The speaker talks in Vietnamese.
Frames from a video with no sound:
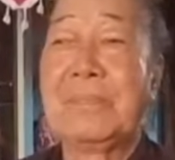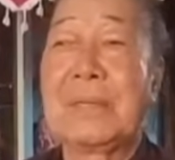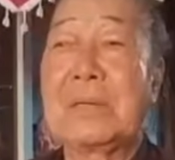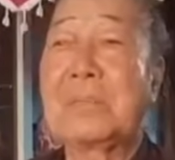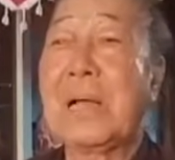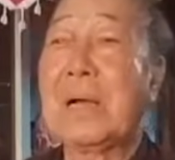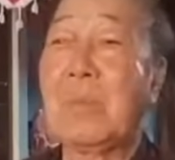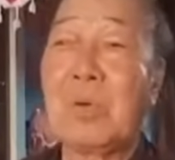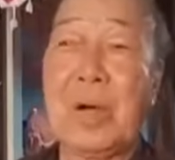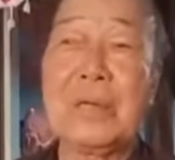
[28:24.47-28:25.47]
thì chúng ta
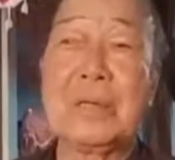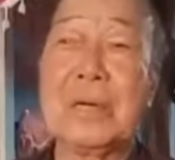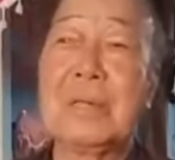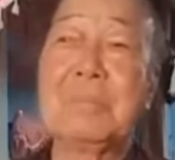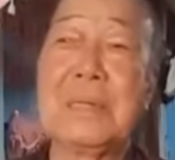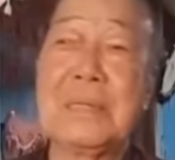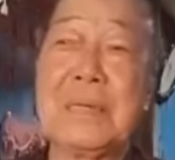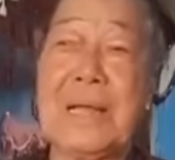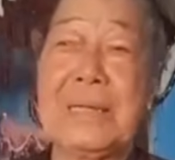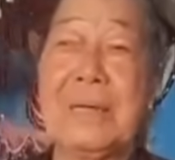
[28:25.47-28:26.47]
không khỏi được cơn bệnh tới
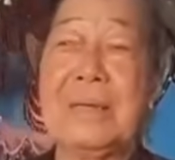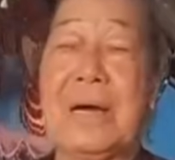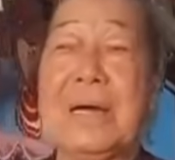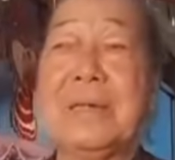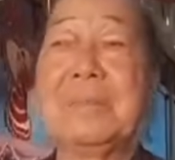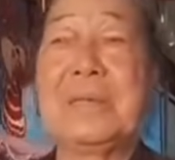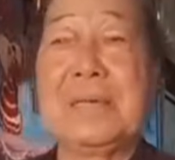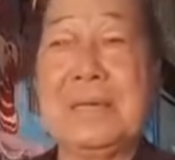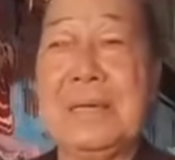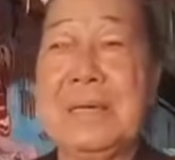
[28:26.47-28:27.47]
đây đó là cái cơn bệnh
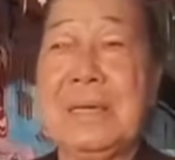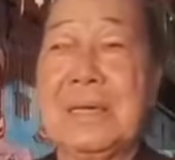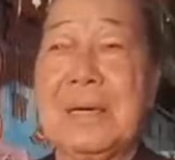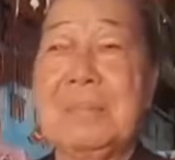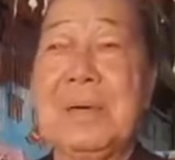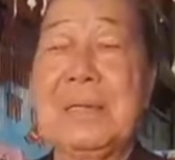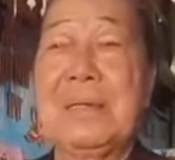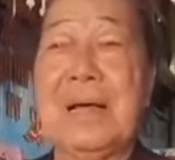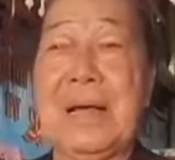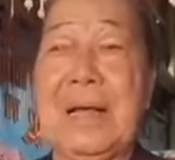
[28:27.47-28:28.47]
gì cơn bệnh
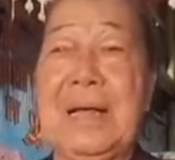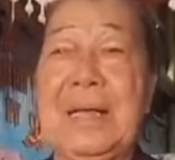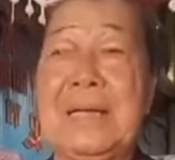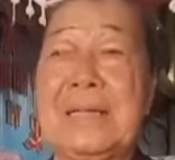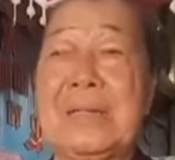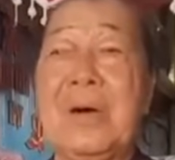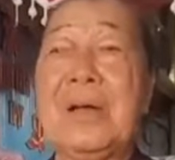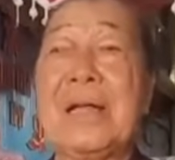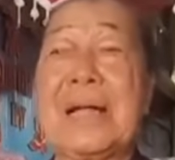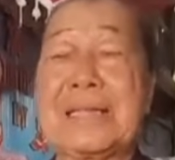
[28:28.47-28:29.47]
là đó
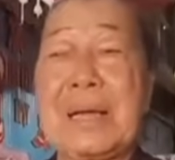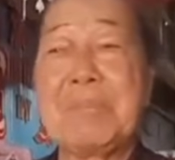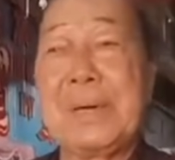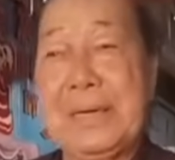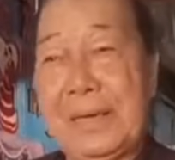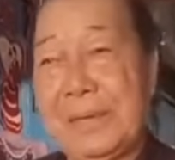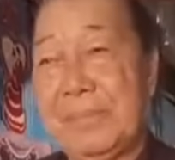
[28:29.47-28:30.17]
là tâm bệnh đó